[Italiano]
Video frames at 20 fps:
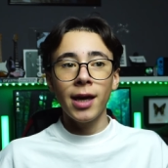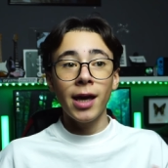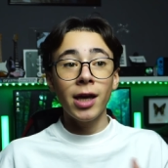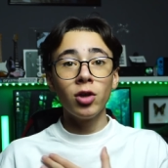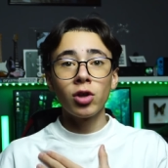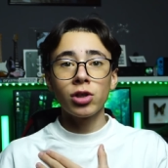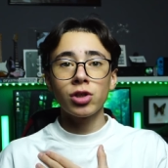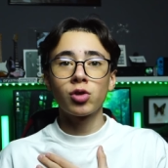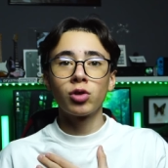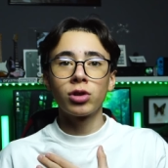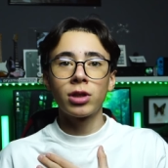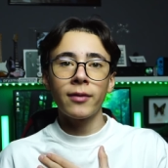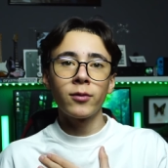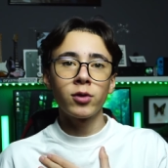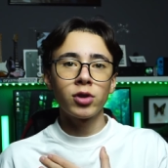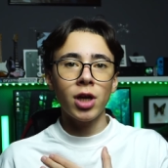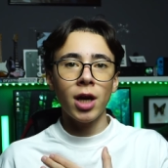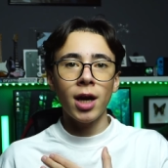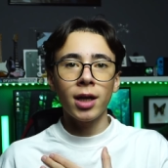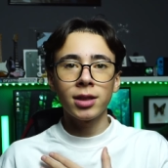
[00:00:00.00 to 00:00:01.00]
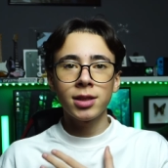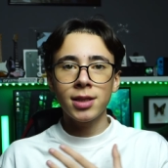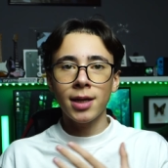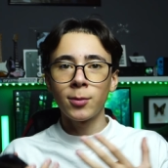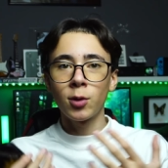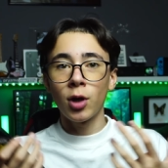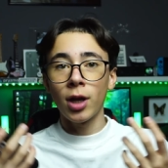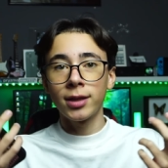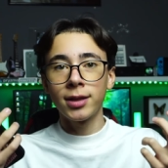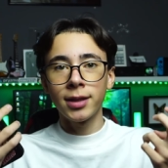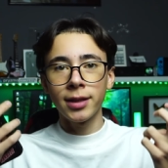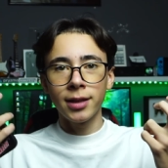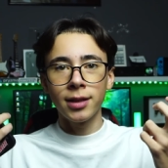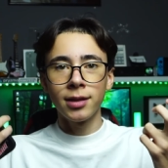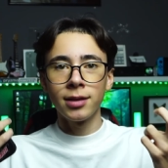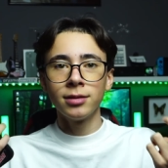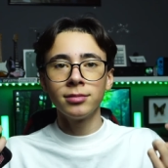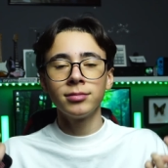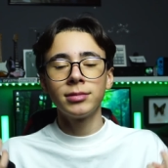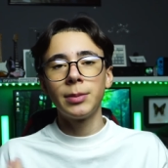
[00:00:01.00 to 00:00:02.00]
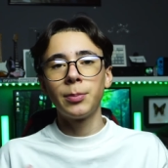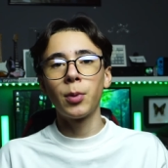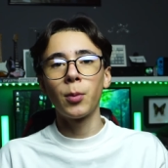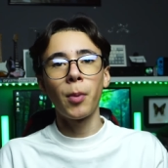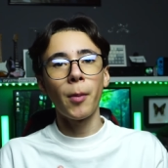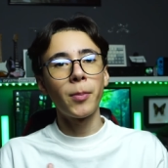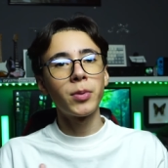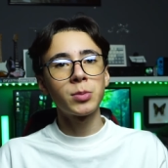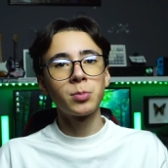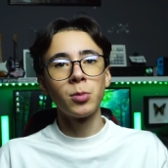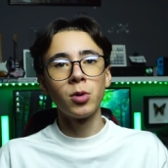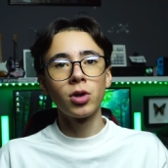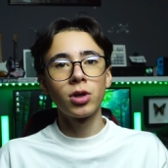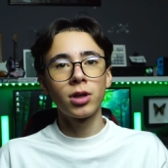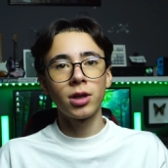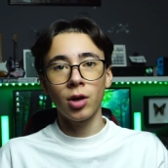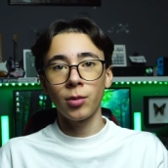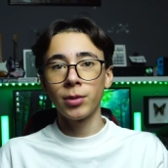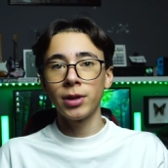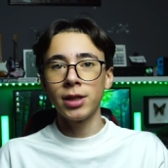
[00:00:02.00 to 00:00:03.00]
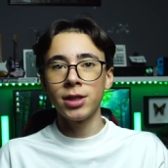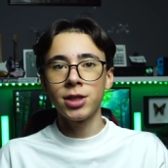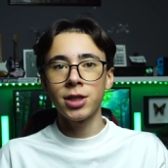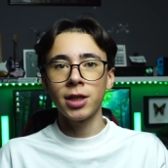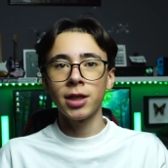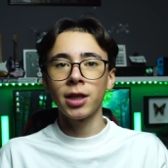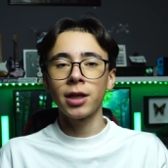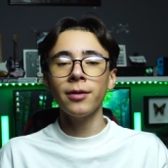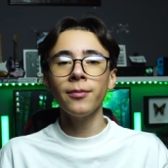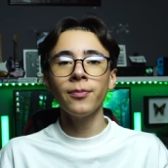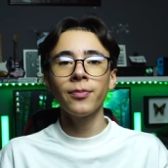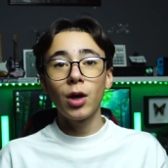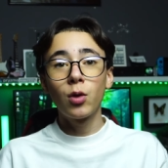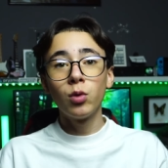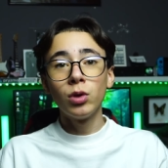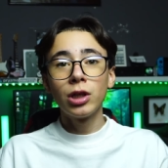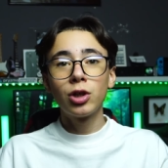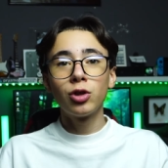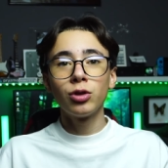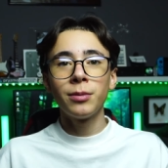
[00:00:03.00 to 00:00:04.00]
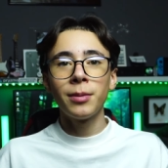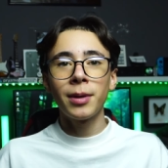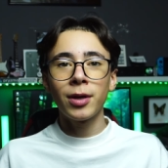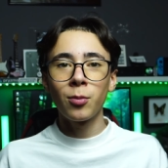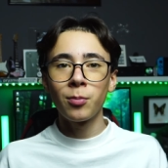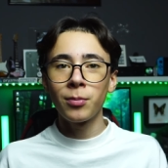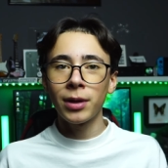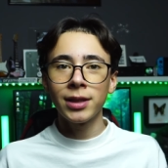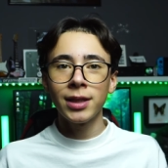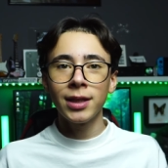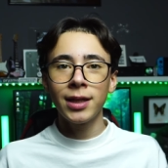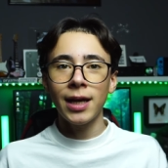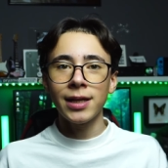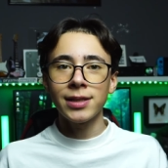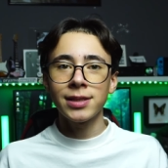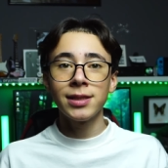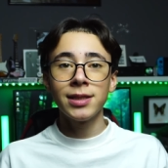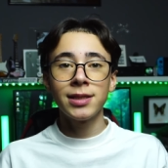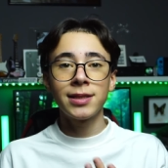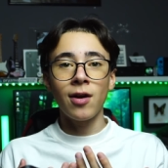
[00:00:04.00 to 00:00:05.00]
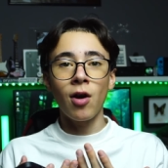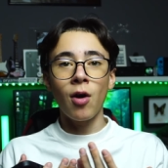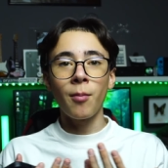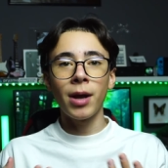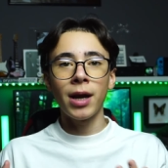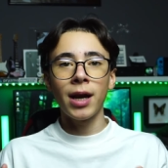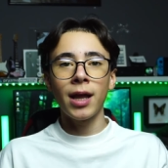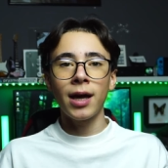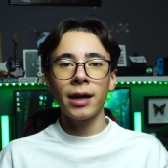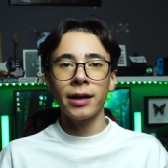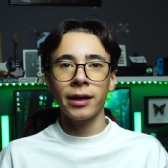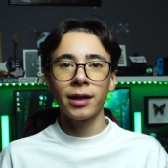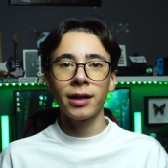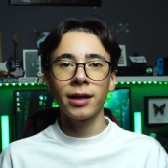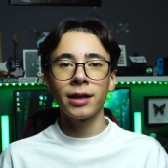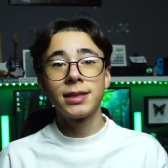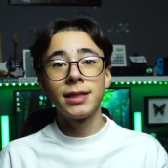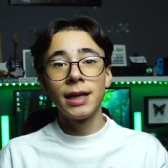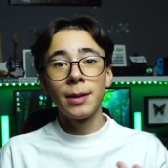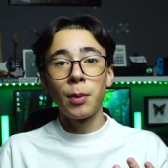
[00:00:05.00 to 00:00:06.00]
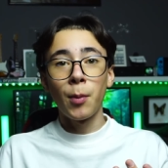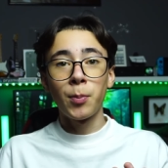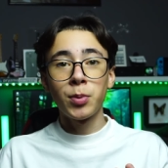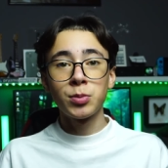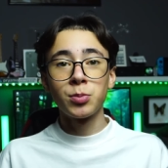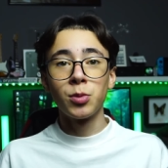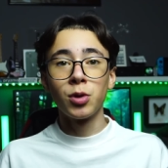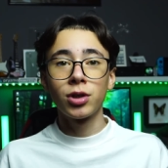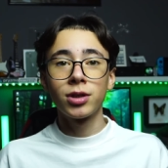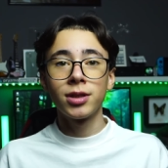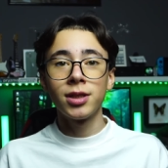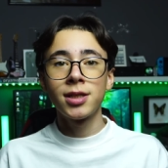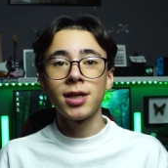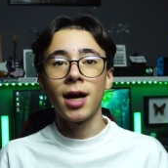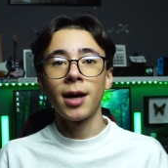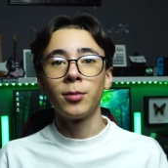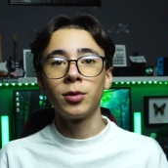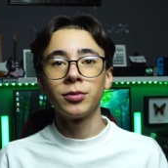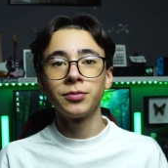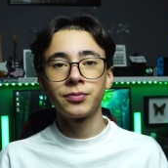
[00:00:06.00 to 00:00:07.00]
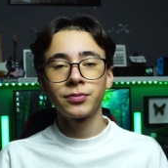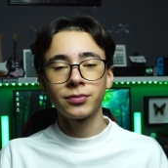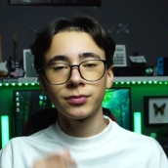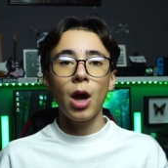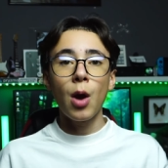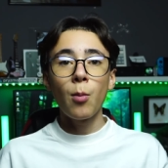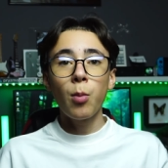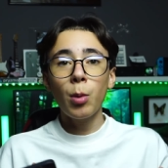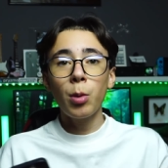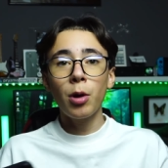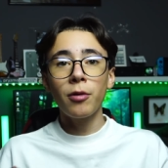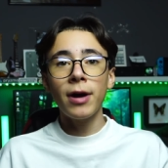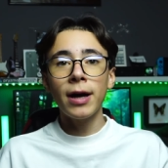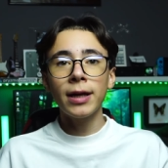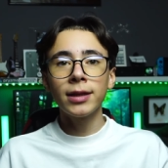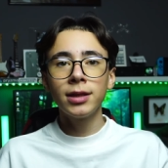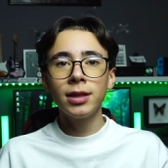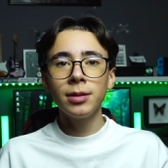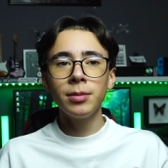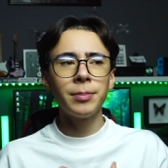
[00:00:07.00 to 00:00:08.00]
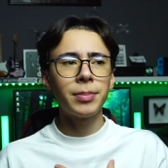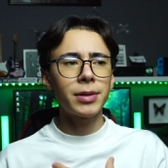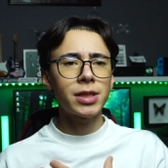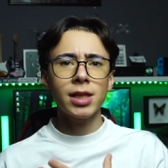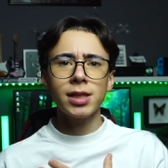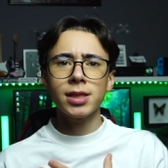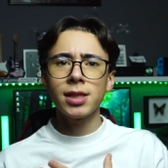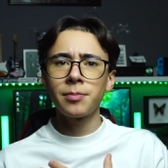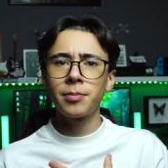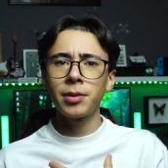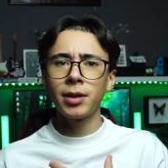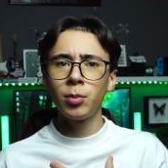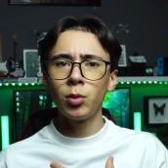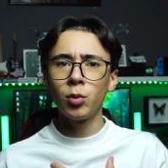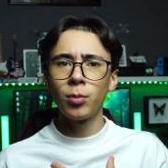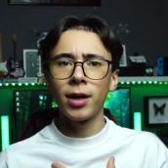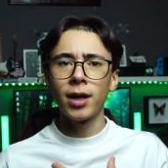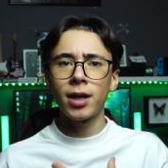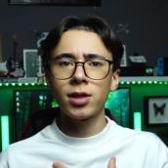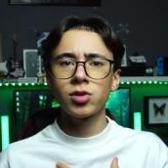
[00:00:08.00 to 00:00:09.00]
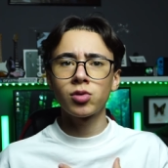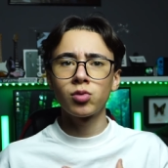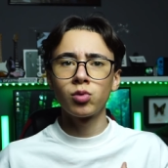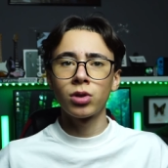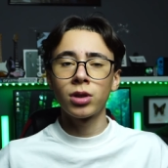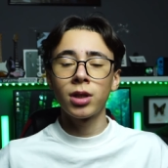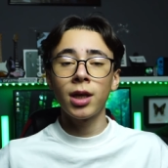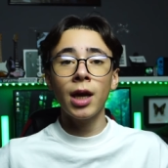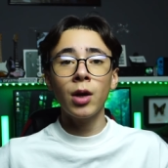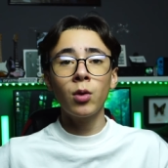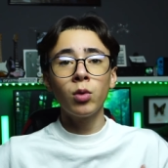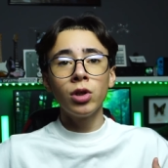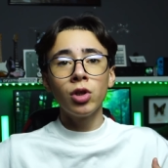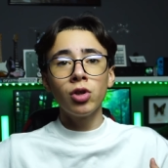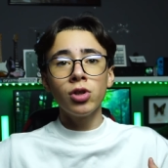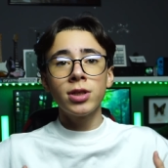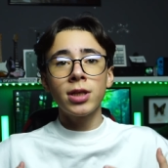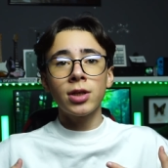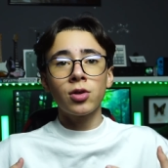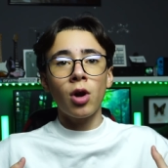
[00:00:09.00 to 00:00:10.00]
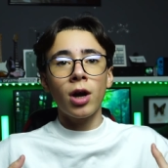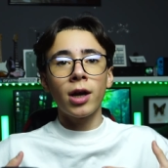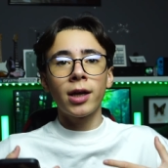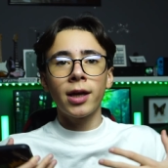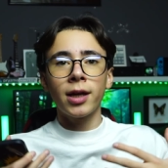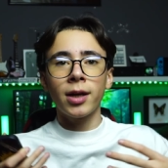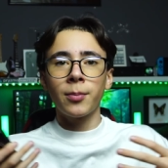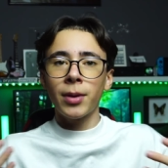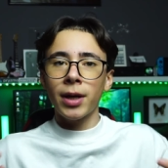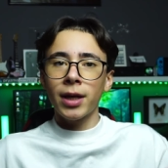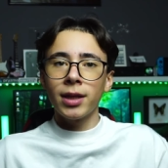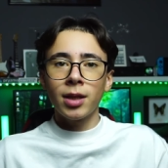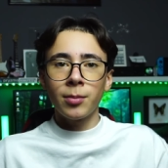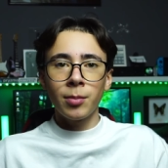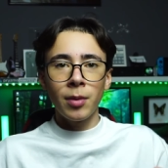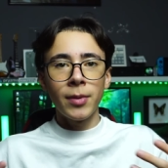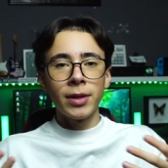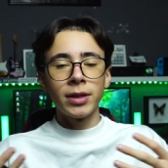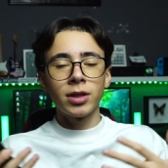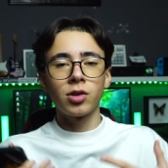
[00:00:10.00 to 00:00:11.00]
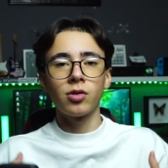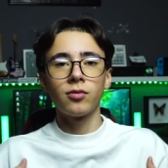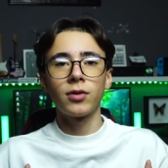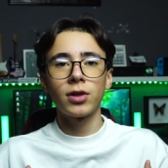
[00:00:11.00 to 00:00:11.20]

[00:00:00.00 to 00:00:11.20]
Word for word: e io ascoltavo già diciamo la drill tipo pop smoke robe del genere e quindi con i miei compagni in classe iniziamo a ballare stile pop smoke diciamo poi più avanti mi piaceva sempre di più ballare sturdi e quindi ho iniziato anche a riprendermi mentre lo